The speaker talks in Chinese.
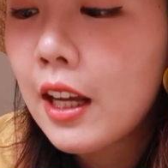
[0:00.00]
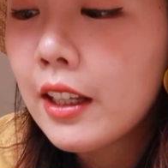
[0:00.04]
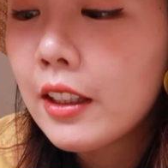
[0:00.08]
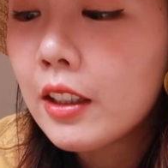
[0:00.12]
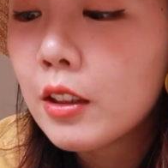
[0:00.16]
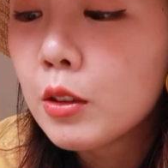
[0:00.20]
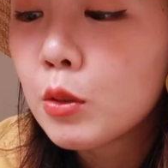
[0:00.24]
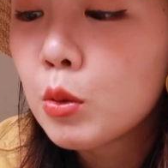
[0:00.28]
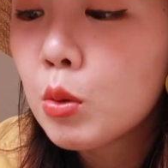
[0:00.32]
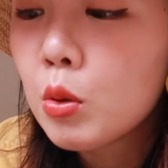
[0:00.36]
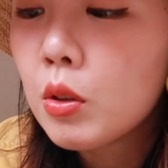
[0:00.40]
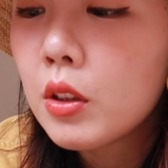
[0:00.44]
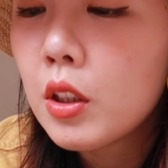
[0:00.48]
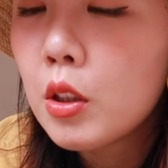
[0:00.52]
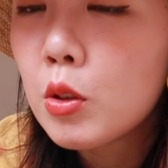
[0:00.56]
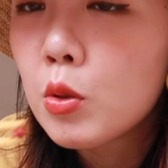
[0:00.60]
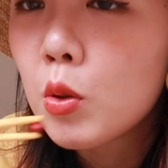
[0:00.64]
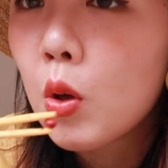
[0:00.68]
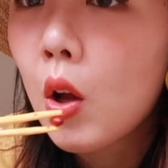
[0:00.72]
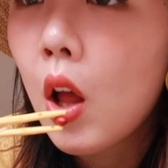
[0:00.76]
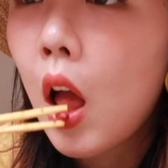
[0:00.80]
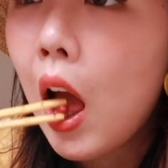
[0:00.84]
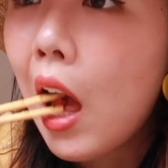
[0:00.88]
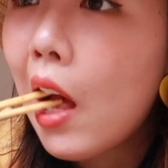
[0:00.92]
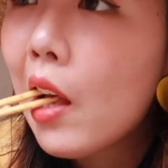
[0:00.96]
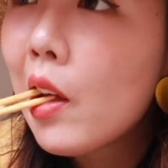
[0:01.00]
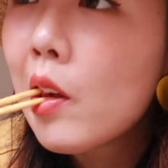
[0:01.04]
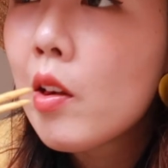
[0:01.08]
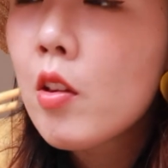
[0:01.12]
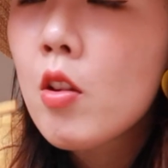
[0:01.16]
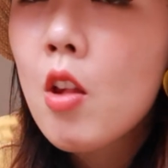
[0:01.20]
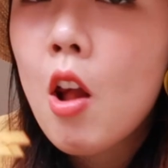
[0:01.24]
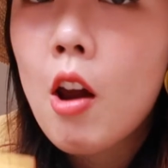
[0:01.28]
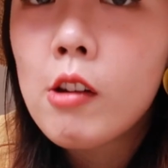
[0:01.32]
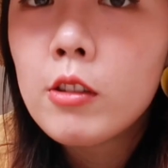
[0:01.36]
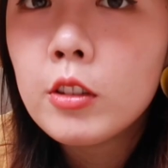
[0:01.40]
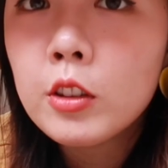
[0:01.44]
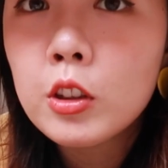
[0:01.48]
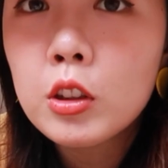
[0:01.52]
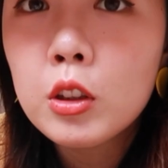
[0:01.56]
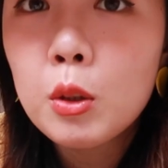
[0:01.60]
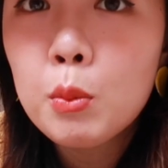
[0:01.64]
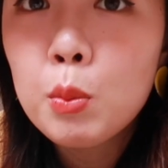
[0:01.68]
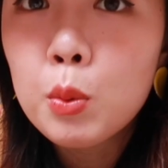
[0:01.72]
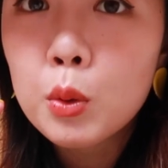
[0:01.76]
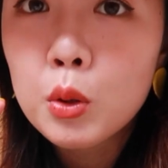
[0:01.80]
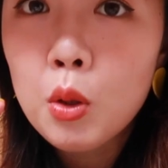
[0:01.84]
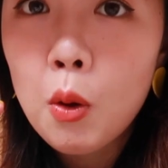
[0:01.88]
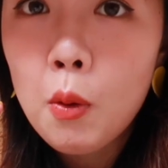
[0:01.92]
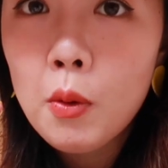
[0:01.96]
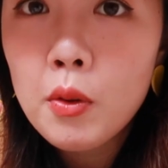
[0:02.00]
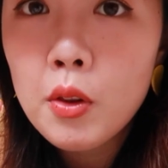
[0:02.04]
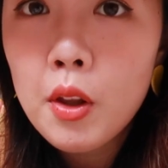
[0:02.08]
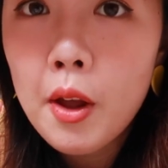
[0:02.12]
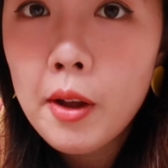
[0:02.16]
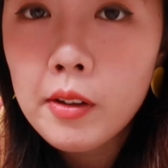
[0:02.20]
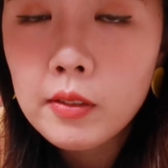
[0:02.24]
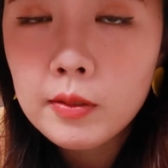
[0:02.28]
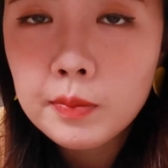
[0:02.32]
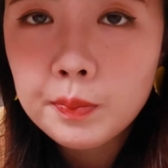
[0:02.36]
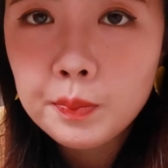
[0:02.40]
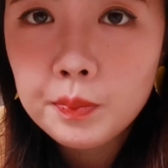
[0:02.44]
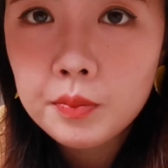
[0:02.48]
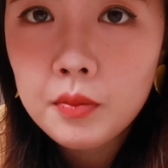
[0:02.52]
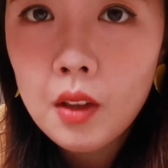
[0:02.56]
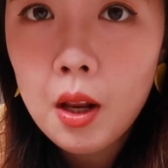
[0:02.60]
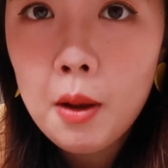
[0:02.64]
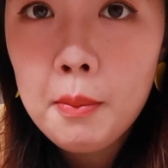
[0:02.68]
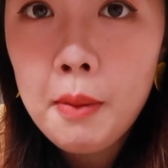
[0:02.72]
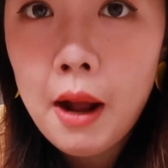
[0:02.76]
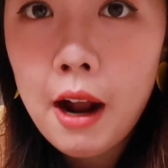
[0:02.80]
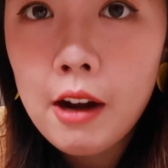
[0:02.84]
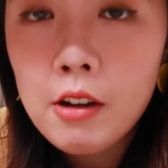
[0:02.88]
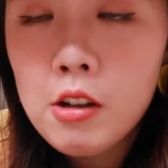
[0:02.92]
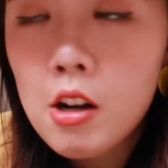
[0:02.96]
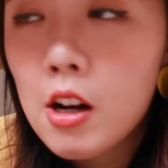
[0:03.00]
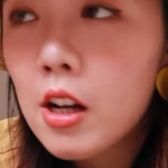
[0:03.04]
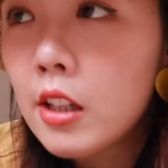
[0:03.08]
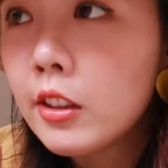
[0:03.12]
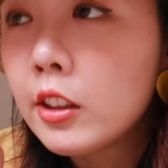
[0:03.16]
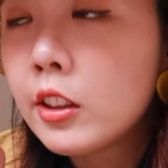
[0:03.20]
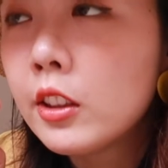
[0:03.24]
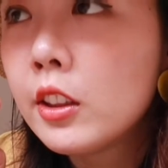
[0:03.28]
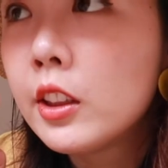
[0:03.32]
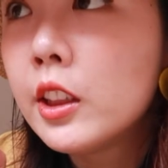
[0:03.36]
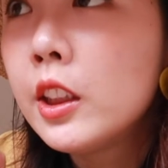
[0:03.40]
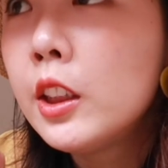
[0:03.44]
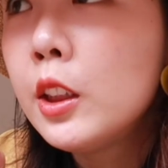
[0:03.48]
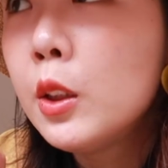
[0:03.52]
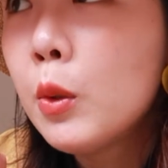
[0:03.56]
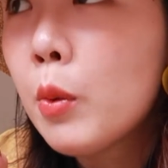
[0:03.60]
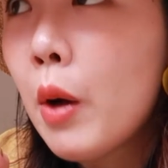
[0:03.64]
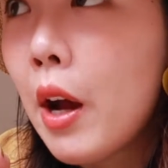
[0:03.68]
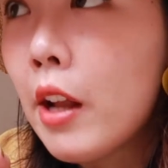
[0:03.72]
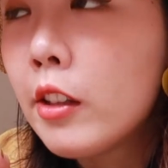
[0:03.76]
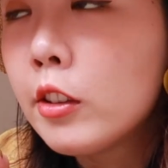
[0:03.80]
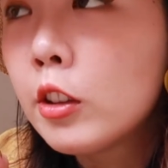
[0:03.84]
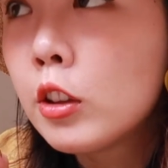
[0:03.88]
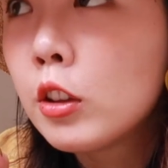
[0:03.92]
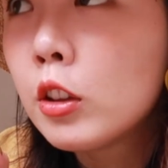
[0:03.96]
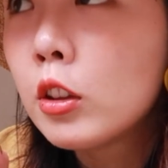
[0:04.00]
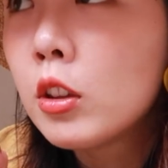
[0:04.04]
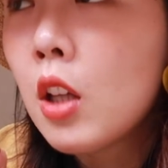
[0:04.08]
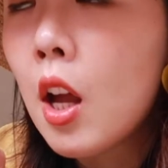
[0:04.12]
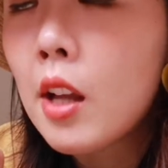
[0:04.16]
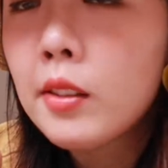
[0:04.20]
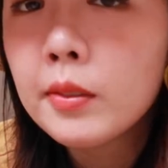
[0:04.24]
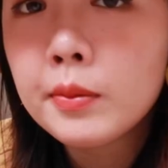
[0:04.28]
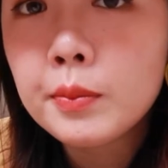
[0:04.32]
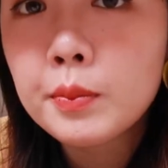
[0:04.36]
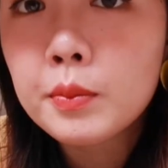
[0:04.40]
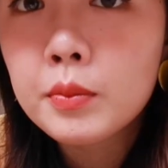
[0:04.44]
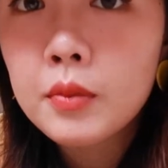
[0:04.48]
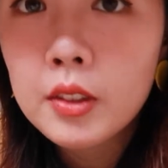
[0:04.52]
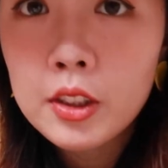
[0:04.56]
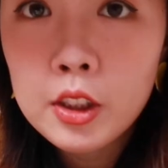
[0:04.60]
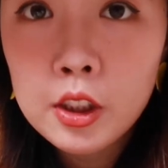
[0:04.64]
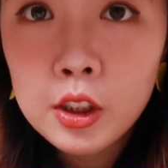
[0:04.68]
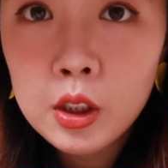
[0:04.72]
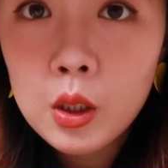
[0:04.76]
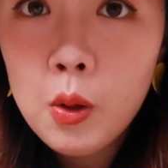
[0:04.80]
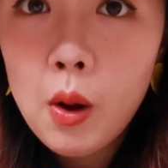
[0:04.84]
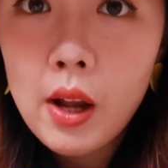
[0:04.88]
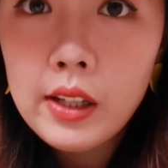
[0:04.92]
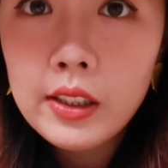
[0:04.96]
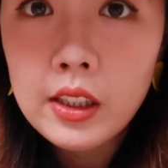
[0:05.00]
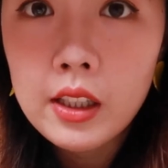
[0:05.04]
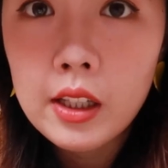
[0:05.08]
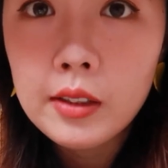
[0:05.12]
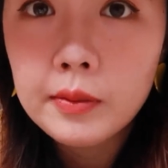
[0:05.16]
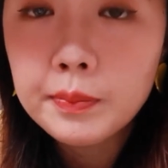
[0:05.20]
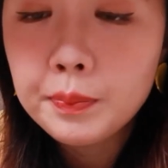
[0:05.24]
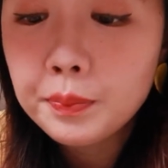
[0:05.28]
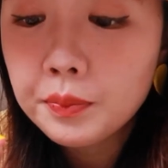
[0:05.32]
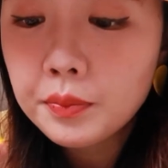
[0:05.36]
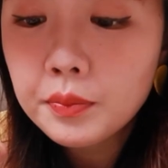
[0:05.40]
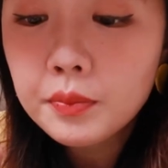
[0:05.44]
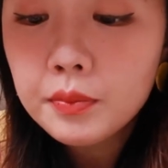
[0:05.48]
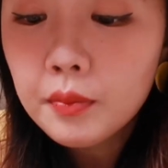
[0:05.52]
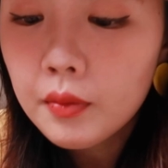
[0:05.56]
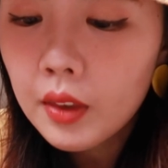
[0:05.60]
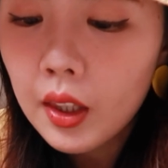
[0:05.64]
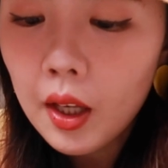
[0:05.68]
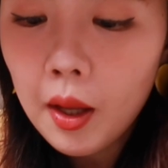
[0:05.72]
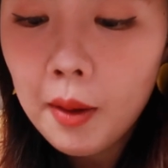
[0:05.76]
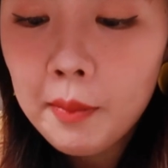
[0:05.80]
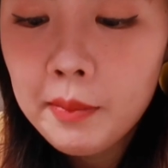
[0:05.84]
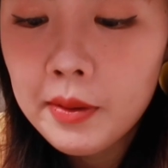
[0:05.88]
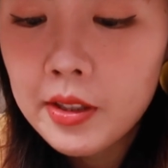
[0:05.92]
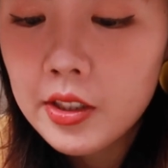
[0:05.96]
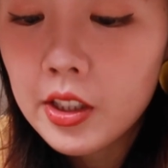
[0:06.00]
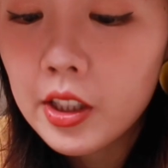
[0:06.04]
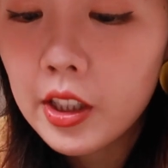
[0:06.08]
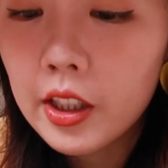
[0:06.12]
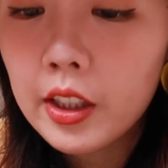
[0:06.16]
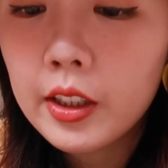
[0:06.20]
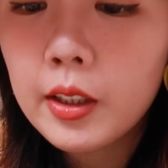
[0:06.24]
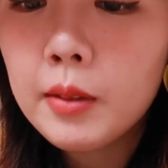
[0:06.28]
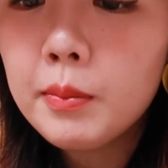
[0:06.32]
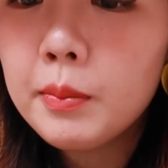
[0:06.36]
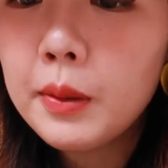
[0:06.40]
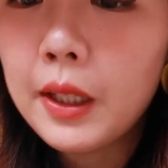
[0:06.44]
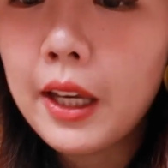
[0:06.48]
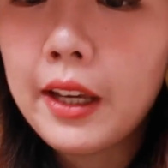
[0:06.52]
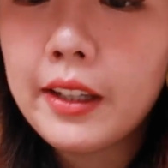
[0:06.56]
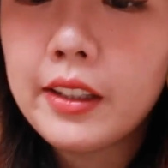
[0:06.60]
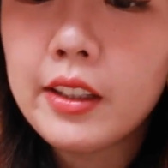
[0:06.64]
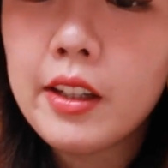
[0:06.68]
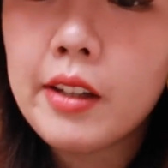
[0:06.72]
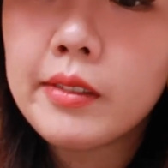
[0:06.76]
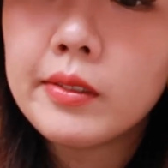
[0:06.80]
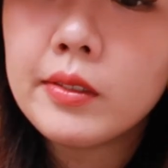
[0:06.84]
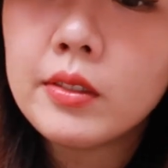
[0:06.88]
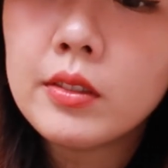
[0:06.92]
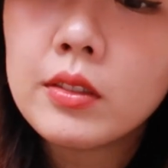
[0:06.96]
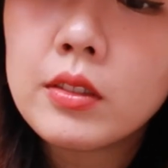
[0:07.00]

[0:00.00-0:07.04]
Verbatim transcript: 他也做那种。这个普通的帕瑞尔斯一碗是七块钱，比这个更便宜。